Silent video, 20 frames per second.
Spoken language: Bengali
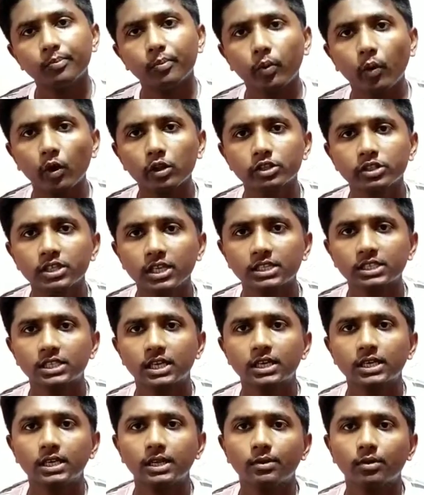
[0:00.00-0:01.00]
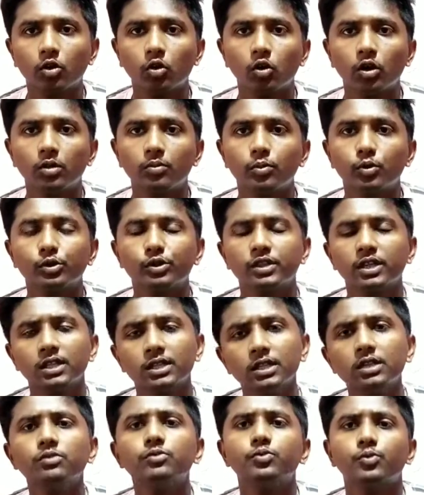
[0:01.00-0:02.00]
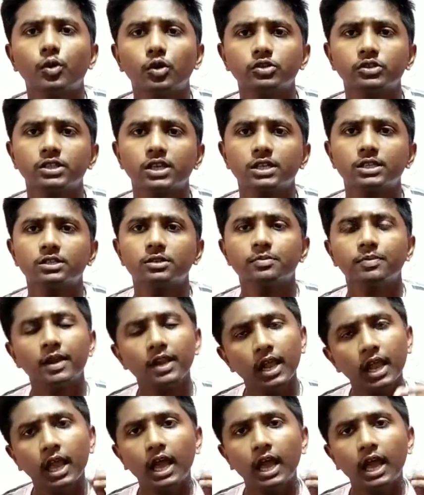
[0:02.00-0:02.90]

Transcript: পঞ্চাশ ষাটটা কল প্রত্যেক দিন স্পন্সারশিপে